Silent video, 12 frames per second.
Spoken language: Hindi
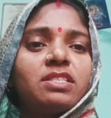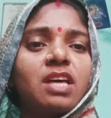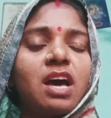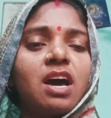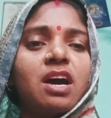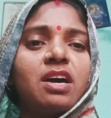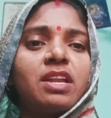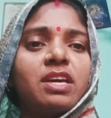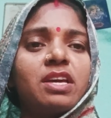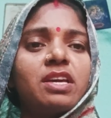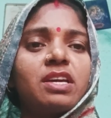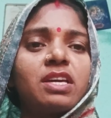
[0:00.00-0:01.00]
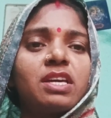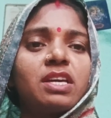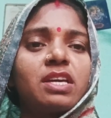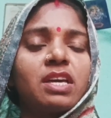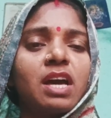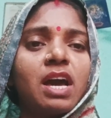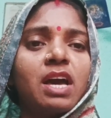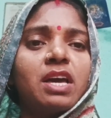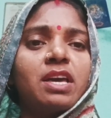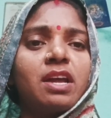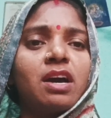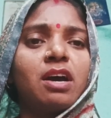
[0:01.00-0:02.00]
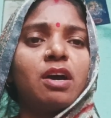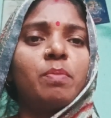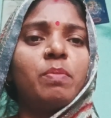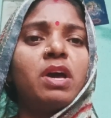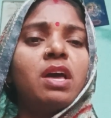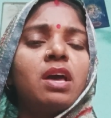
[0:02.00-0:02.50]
सारी की है राम